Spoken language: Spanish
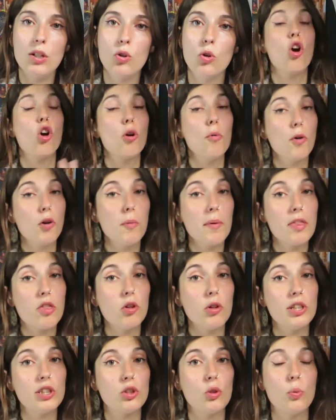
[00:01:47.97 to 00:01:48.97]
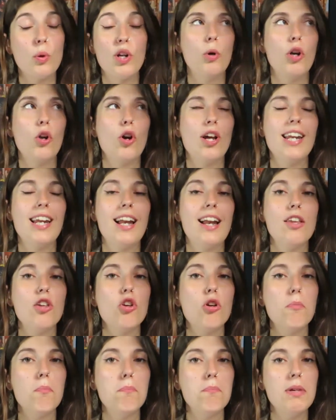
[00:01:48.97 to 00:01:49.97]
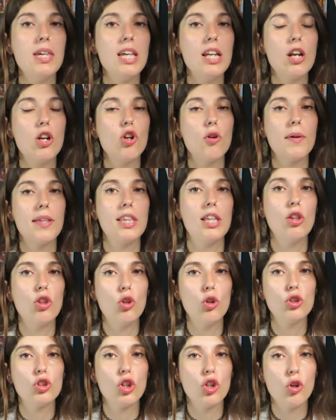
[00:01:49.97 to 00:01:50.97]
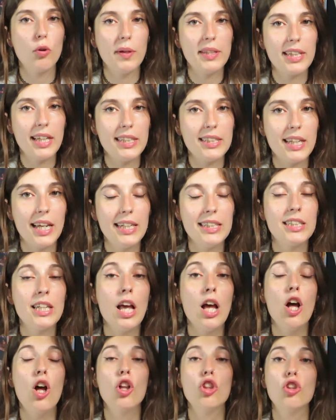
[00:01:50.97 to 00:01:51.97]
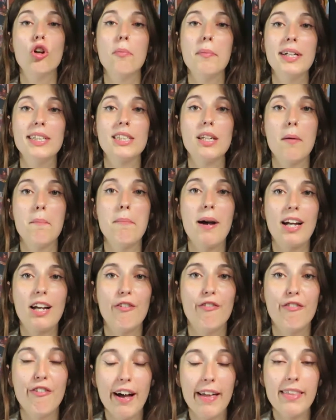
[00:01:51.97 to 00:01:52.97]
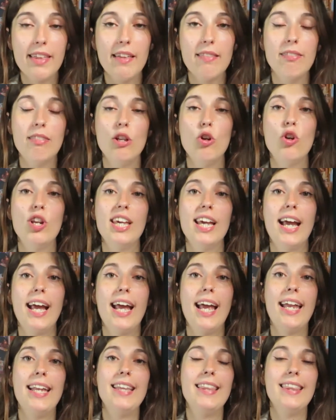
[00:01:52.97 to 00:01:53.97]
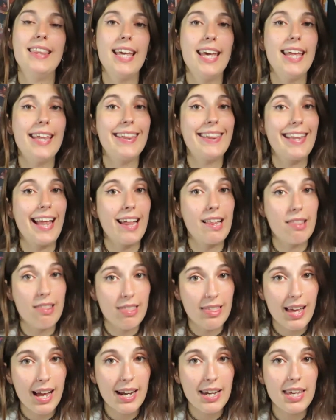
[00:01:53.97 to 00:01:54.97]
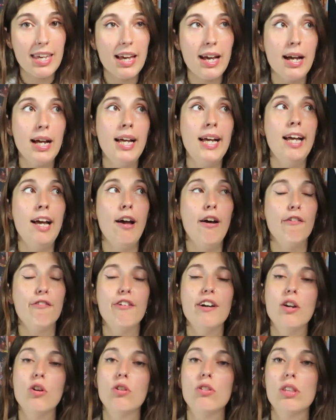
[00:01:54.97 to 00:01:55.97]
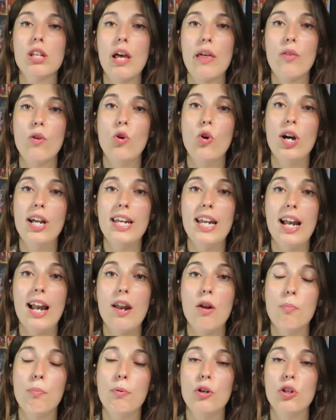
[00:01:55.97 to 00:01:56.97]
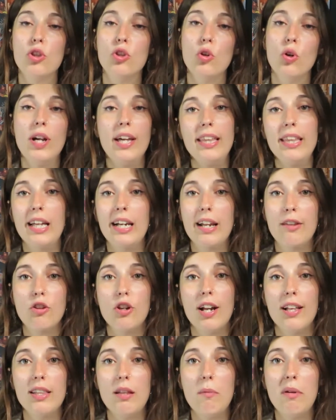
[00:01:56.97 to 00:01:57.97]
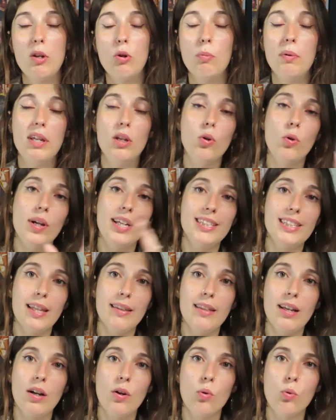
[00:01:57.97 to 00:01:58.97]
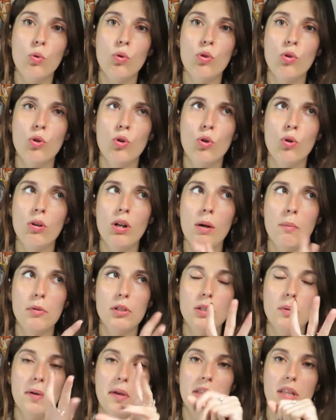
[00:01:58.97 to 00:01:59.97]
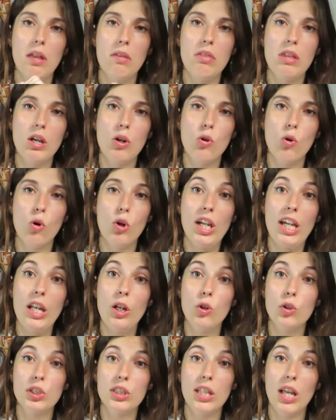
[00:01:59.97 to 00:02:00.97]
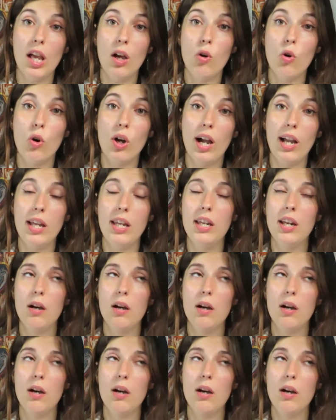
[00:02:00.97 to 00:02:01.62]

¿Cómo comenzó esto? Bueno, en el año 1996, Thomas McFadden, de origen de Tanzania, fue encontrado en el aeropuerto internacional de Virubiru, en Santa Cruz, con aproximadamente 5 kilos de cocaína.